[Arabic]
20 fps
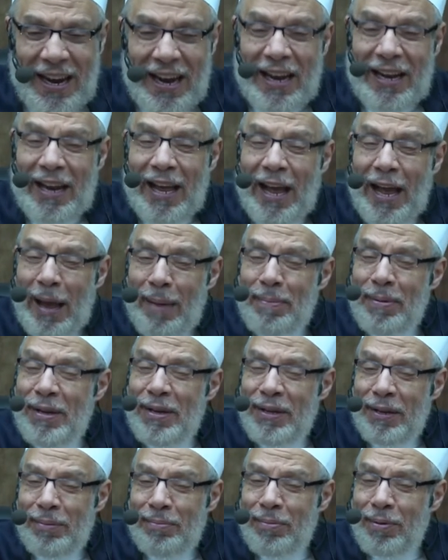إلى
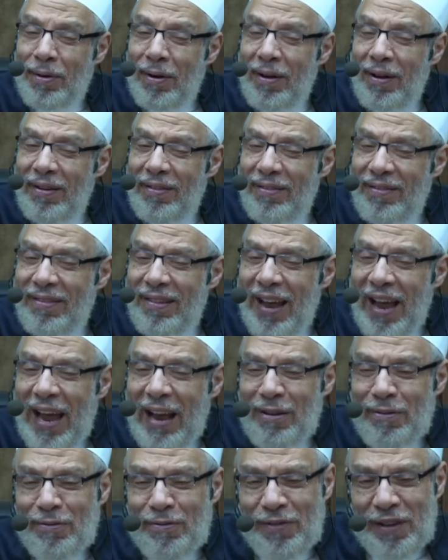أبي عمران
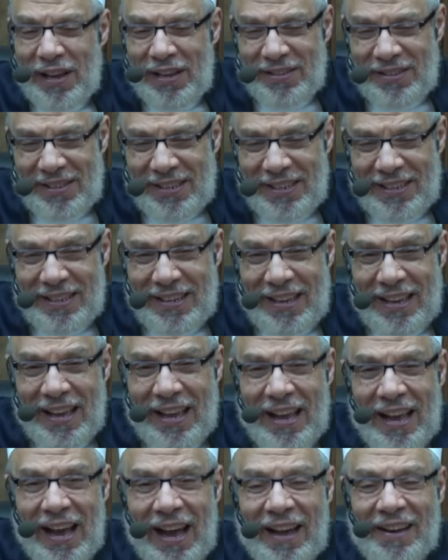الفاسي
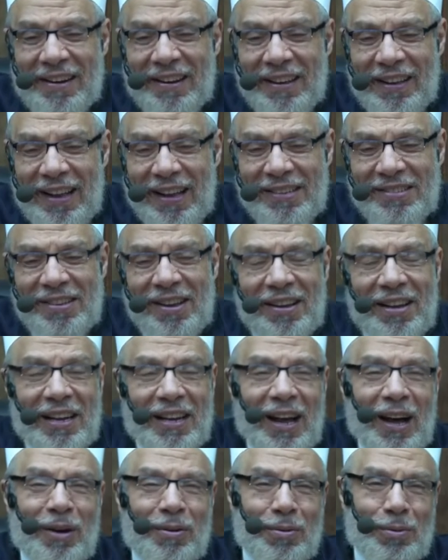أرخص
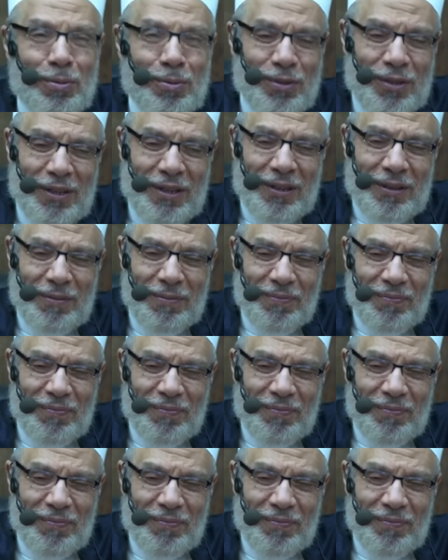للعروس